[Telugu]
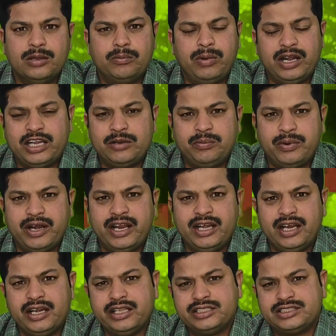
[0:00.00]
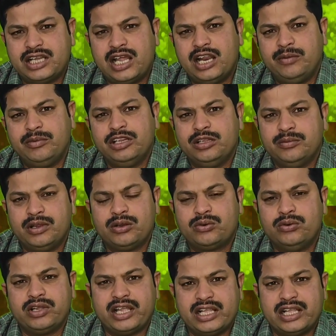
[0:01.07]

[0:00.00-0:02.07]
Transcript: బట్ ఇప్పుడు ఏంటంటే చాలామంది మనకు